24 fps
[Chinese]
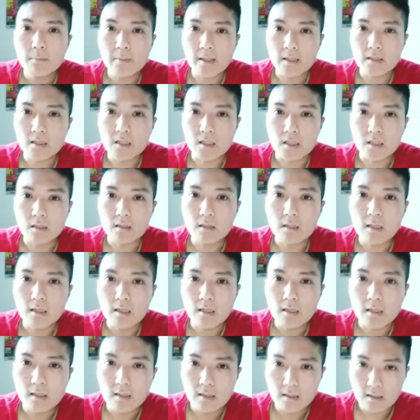成
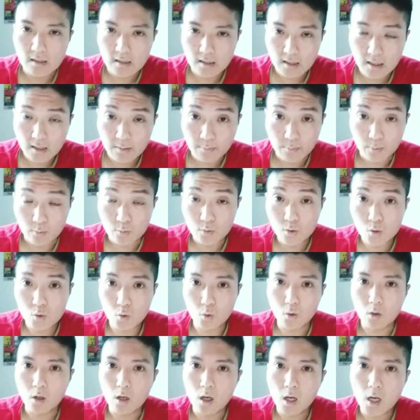一不
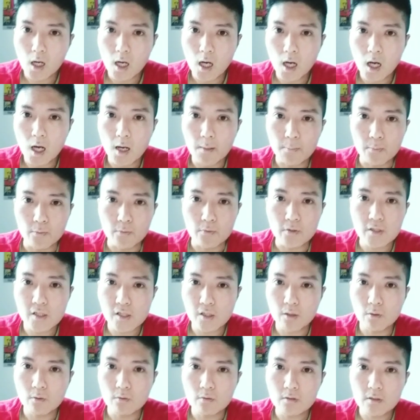做二不
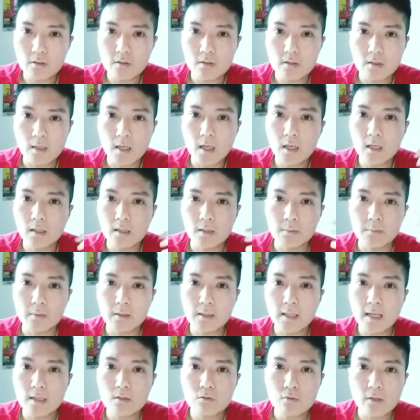休，就是你们
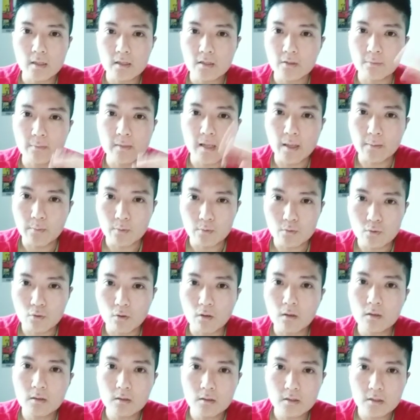干脆什么也不
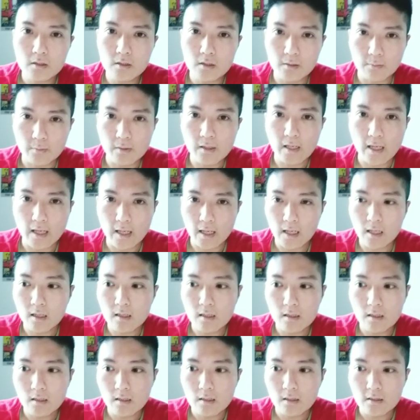做，什
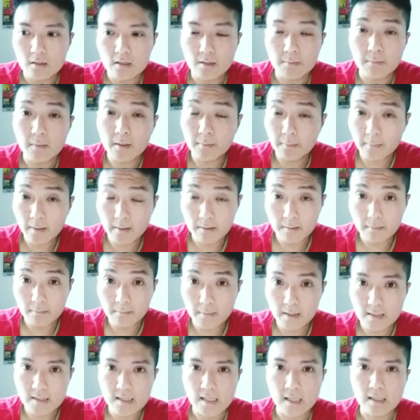么
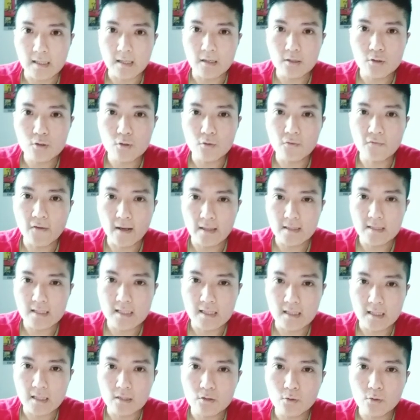梦想也去放弃了。